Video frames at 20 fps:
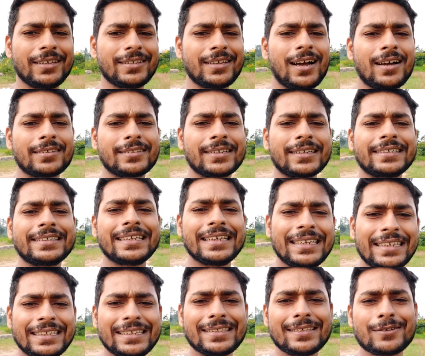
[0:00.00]
यहाँ तक
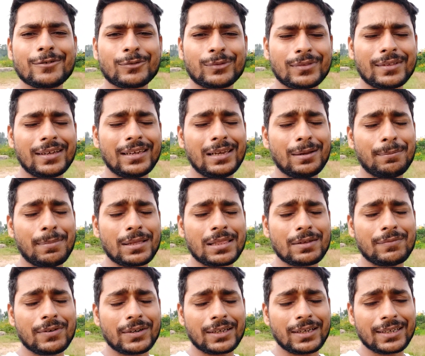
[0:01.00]
डेली उतना लंबा
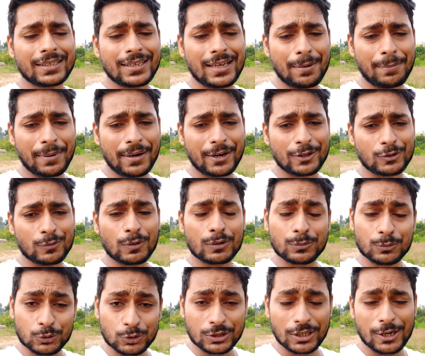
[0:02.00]
सफ़र करके आ पाना तो
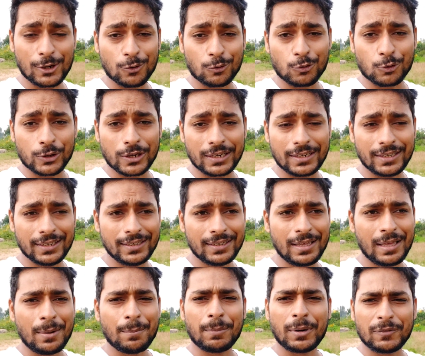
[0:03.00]
बहुत मुश्किल है लोगों के लिए
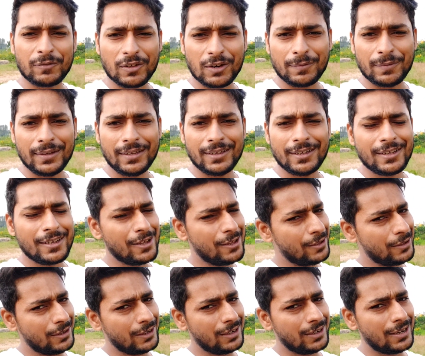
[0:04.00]
बट फिर भी
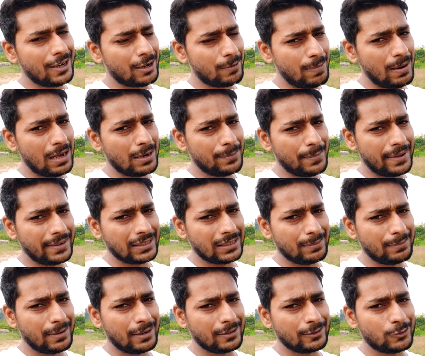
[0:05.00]
अखबार में आने
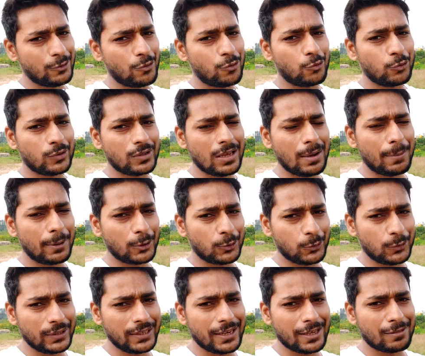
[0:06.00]
के बाद जो सुर्खियाँ
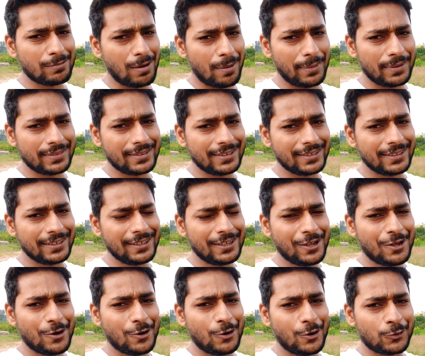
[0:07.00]
बटोरी है इस बाबा जी ने
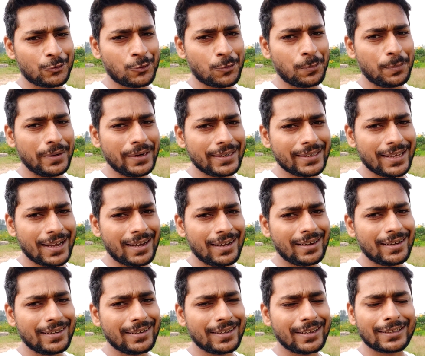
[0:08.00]
और जो भीड़
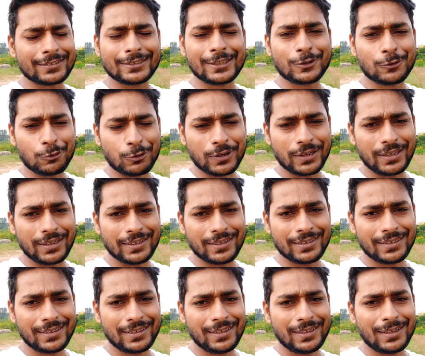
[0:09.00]
यहाँ एकत्रित हो रही
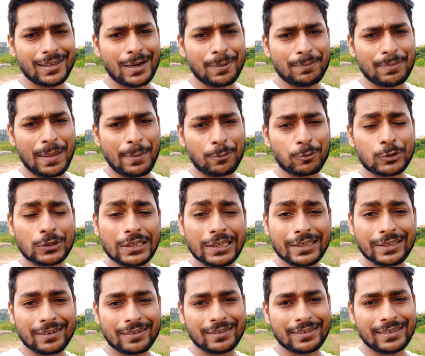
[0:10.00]
है अपने आप को
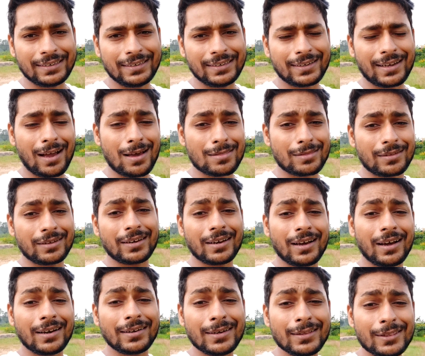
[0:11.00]
ठीक करने के लिए खासकर
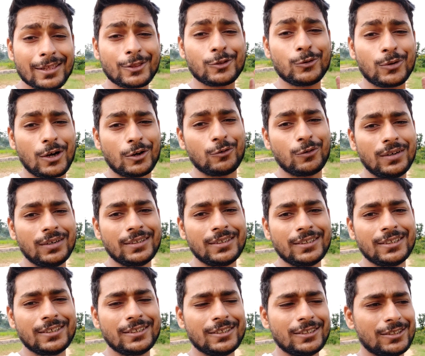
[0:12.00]
हड्डी से जुड़ा हुआ
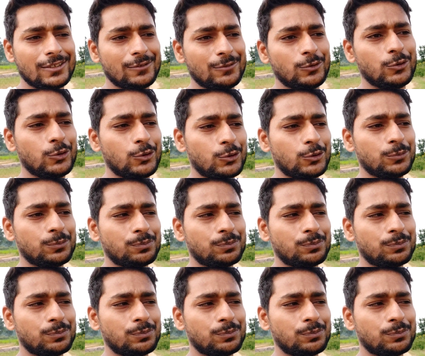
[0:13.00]
वो